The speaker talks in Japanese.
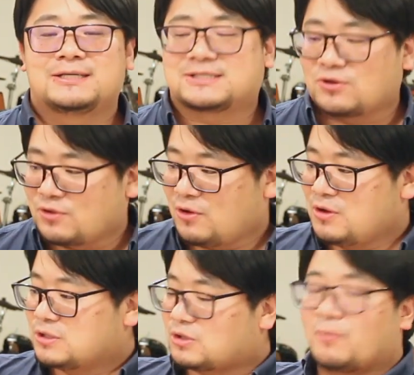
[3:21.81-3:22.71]
そ
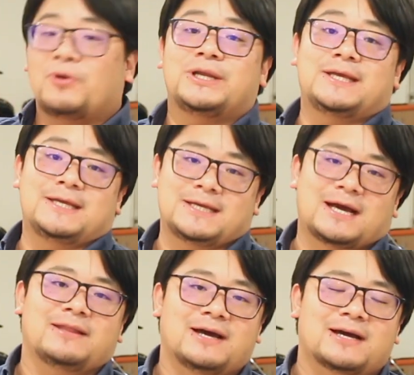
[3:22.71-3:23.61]
の共に行
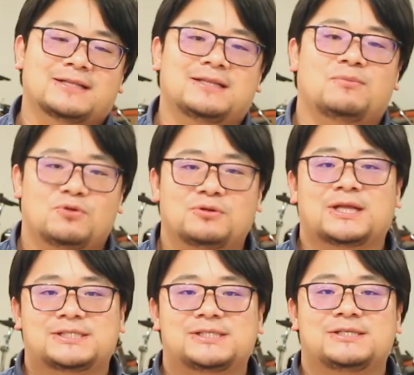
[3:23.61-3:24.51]
かなかった者
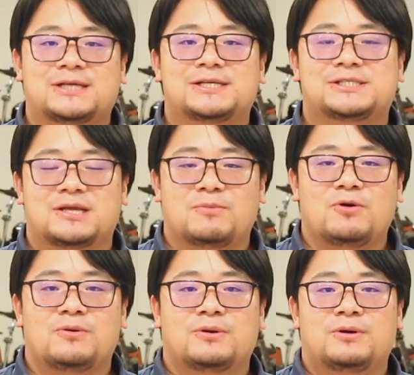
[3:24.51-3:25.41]
たちに対しても